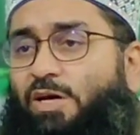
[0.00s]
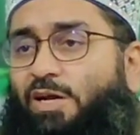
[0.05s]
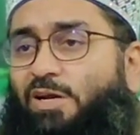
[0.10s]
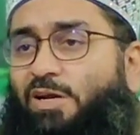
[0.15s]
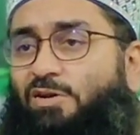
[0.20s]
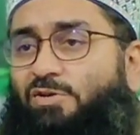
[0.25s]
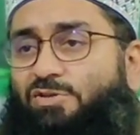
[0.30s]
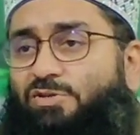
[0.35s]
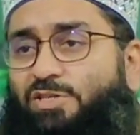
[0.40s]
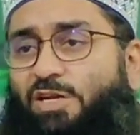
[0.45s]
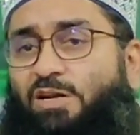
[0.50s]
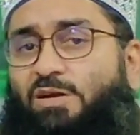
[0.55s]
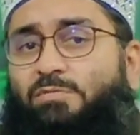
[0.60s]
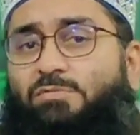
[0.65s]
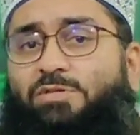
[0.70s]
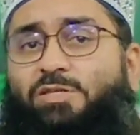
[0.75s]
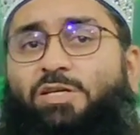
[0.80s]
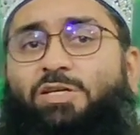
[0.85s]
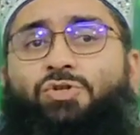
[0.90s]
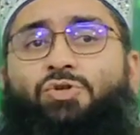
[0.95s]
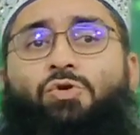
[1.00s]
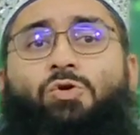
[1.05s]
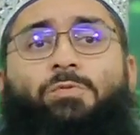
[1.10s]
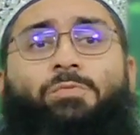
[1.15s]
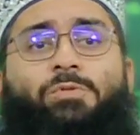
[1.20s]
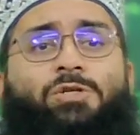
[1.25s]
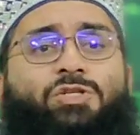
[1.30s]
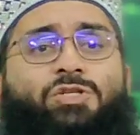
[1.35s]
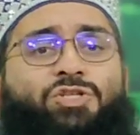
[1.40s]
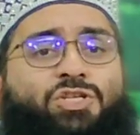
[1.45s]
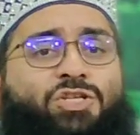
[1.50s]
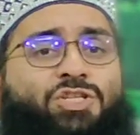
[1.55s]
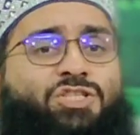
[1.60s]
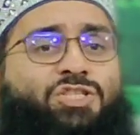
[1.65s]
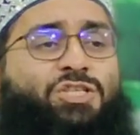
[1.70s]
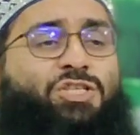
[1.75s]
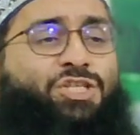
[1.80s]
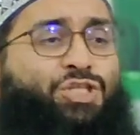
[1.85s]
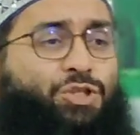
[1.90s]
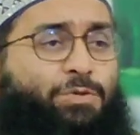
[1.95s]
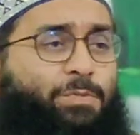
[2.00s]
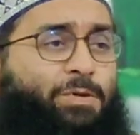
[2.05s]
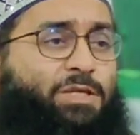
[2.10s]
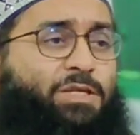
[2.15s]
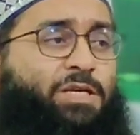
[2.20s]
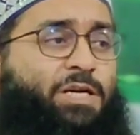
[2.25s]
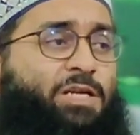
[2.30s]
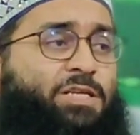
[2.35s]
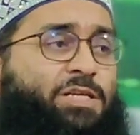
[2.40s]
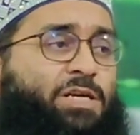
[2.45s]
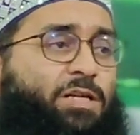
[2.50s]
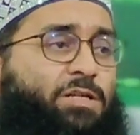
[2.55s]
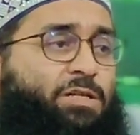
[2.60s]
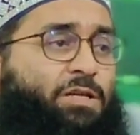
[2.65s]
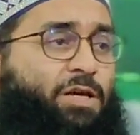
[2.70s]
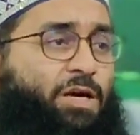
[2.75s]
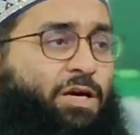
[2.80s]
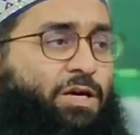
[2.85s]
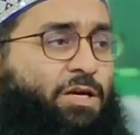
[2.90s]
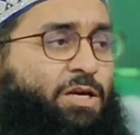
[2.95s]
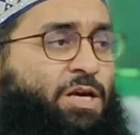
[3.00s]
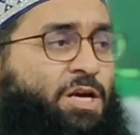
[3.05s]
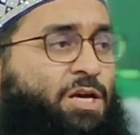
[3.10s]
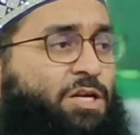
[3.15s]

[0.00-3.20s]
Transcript: अलैहि वसल्लम से जो भी चीज़ नस्बत कर जाती है